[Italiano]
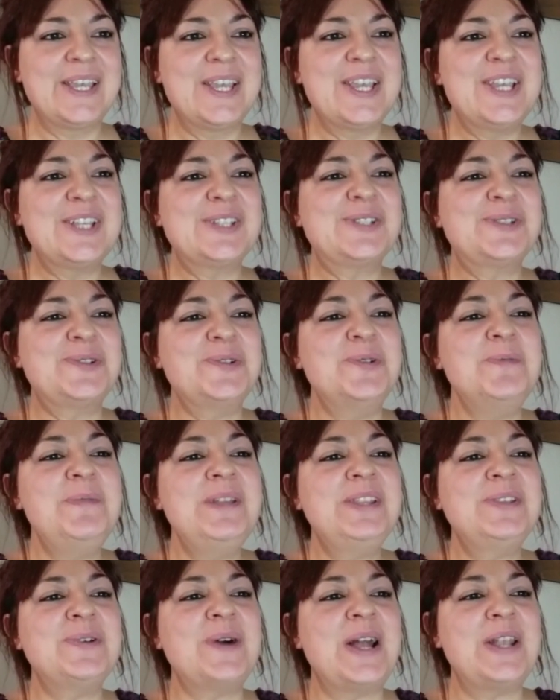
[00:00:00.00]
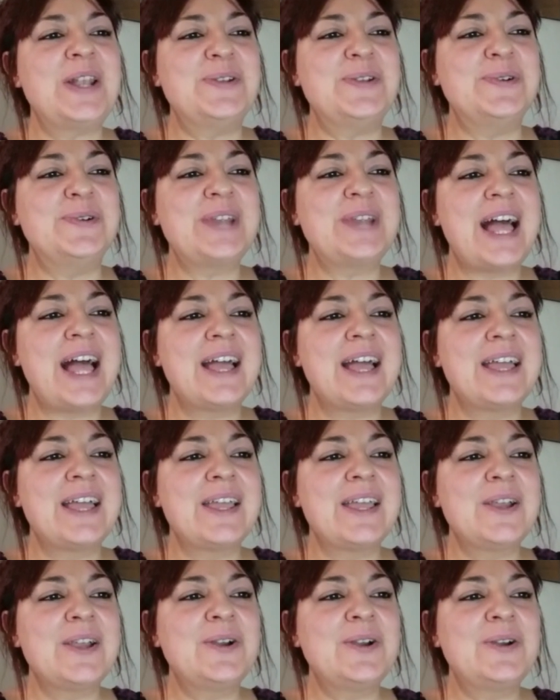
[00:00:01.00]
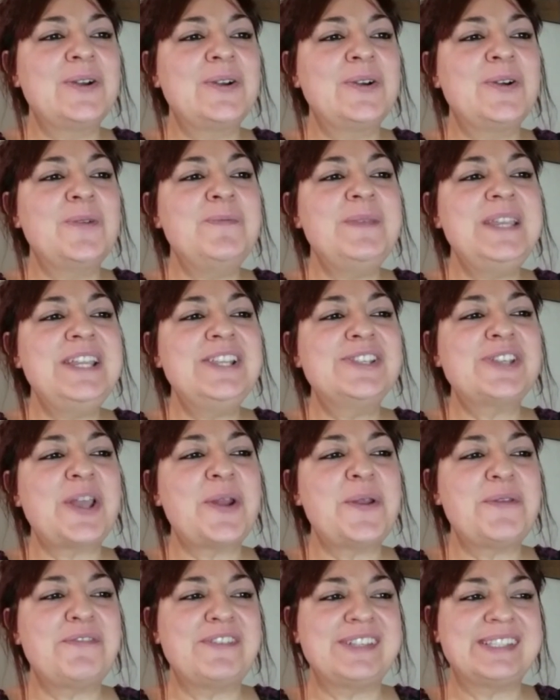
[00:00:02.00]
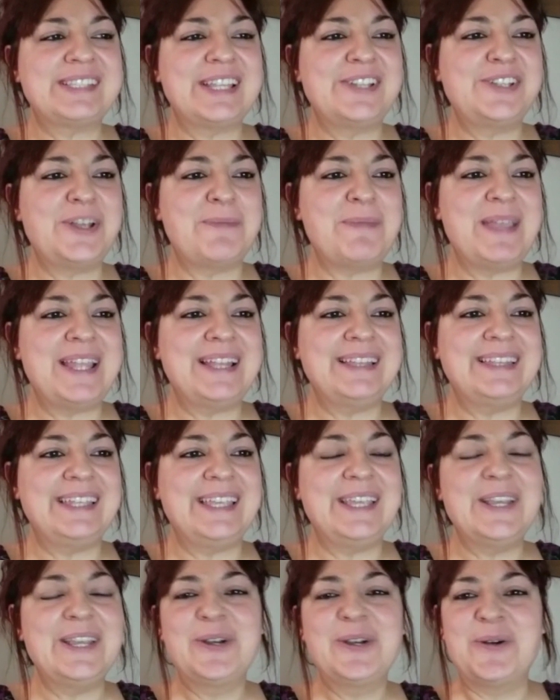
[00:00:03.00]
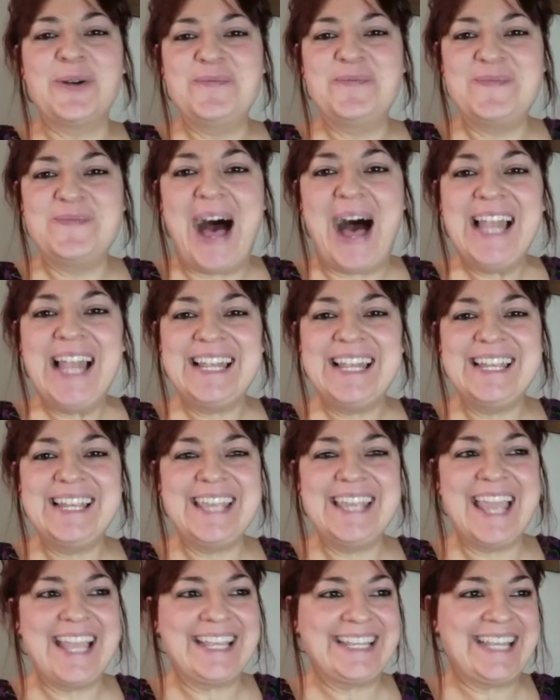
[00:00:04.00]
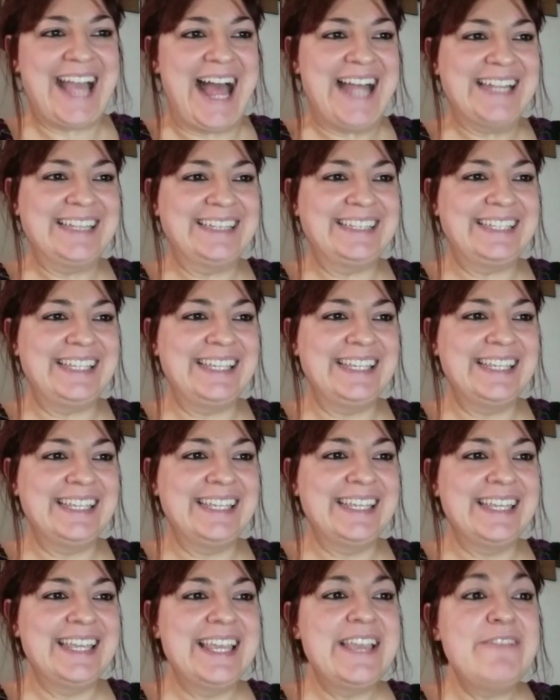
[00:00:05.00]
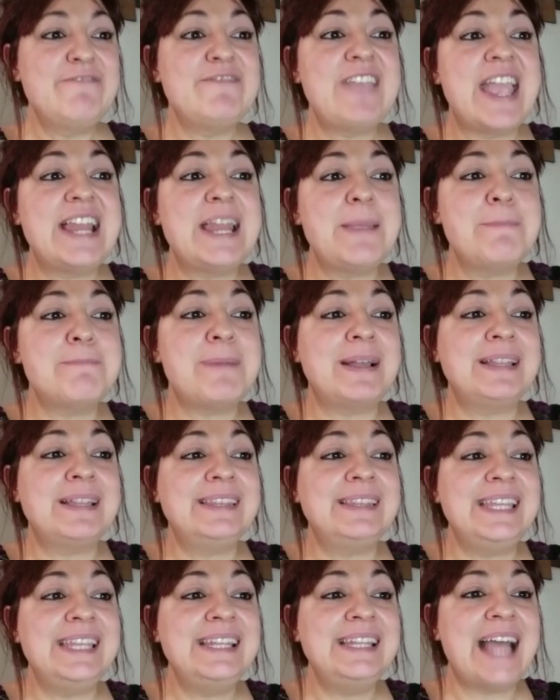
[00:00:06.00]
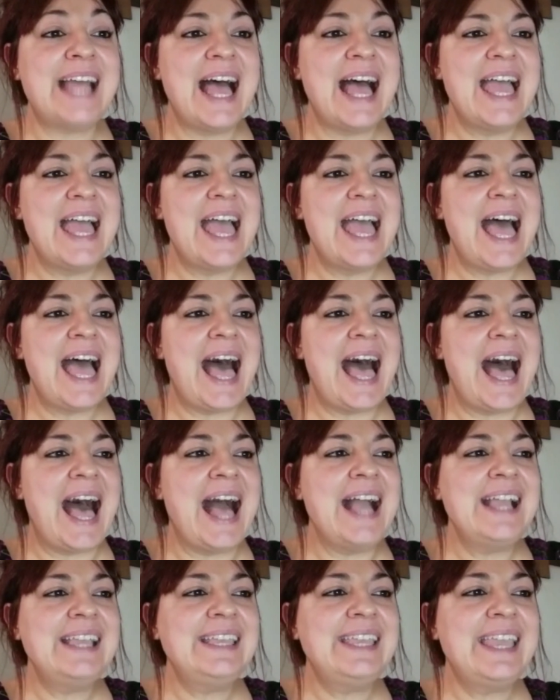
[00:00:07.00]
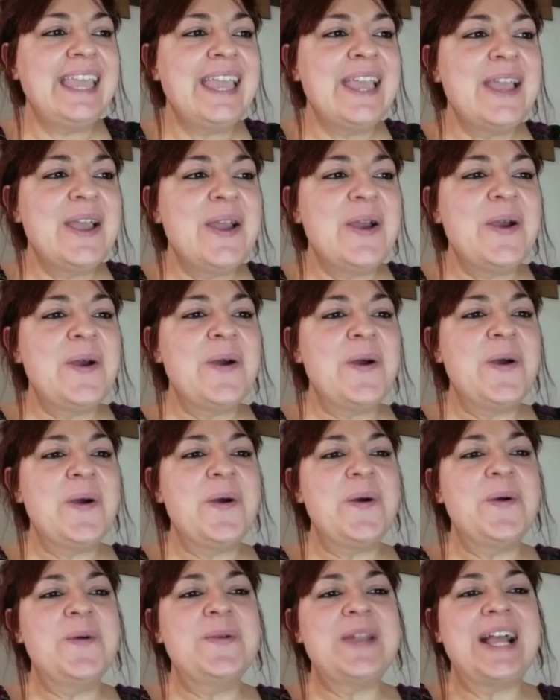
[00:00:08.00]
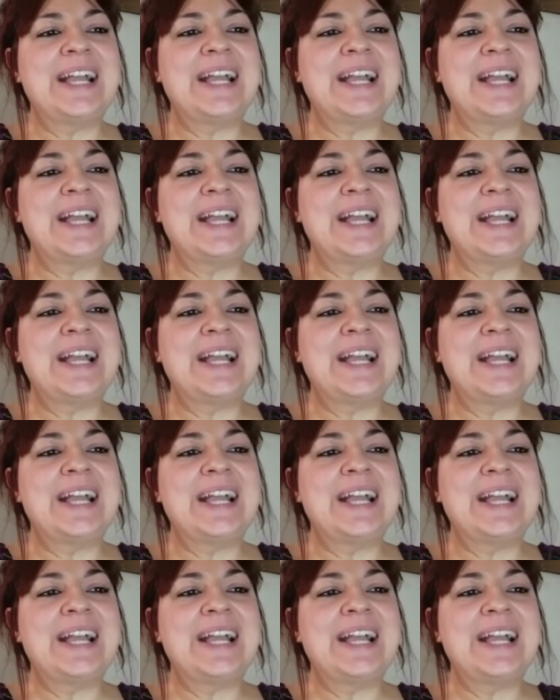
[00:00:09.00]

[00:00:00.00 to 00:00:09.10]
Subito allora cominciano i festeggiamenti con balli e canti. Viene imbandita anche una